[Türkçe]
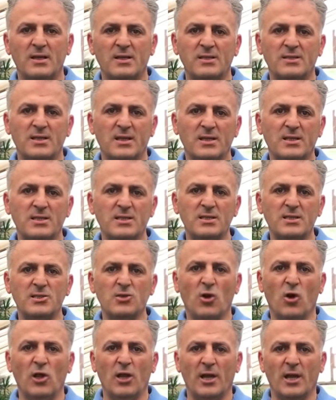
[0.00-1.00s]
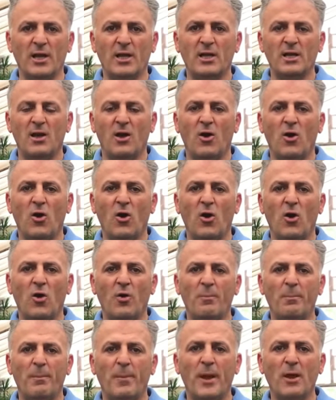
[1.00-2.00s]
8. olarak
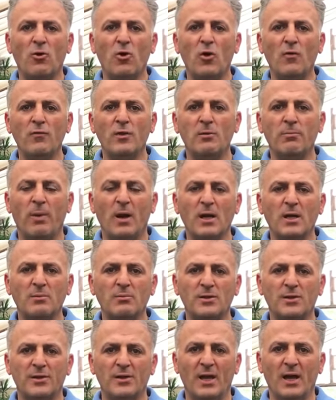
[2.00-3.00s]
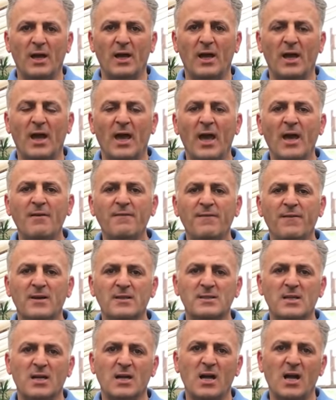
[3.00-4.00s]
begonvil bakımında en
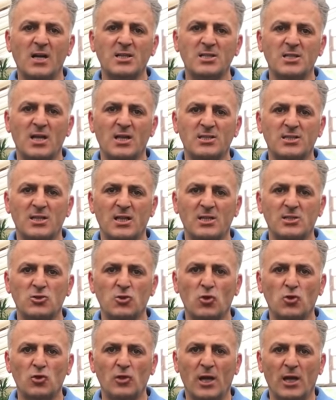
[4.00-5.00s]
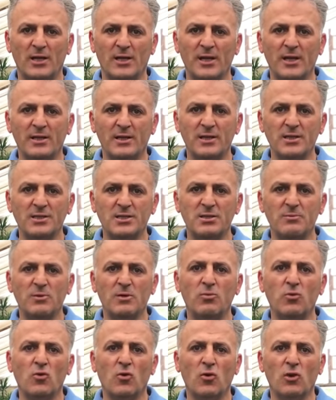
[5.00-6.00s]
fazla karşılaşılan sorunlar nedir?
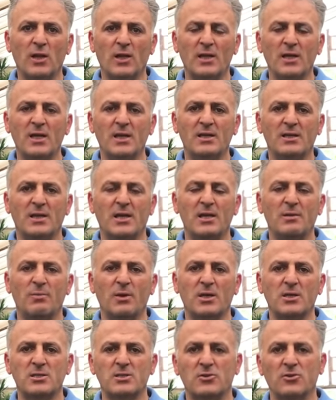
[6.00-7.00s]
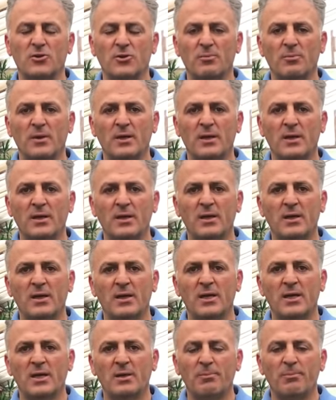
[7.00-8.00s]
Şimdi bu konulara değinmek istiyorum.
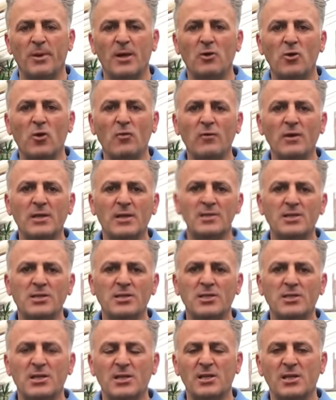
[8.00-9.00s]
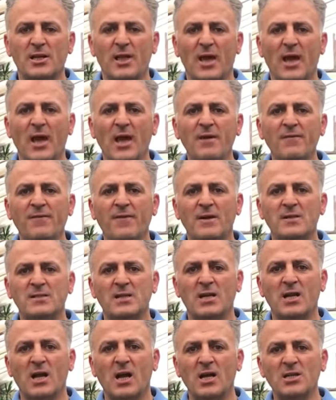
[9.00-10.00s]
Begonvil yetişiciliğinde en
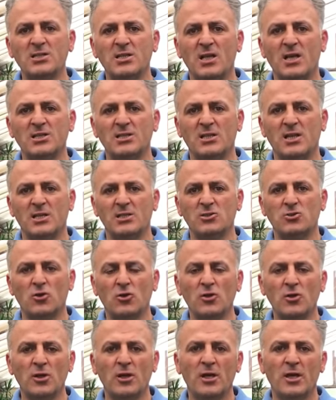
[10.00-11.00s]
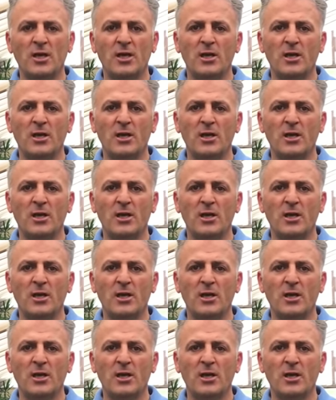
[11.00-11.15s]
fazla karşılaşılan sorun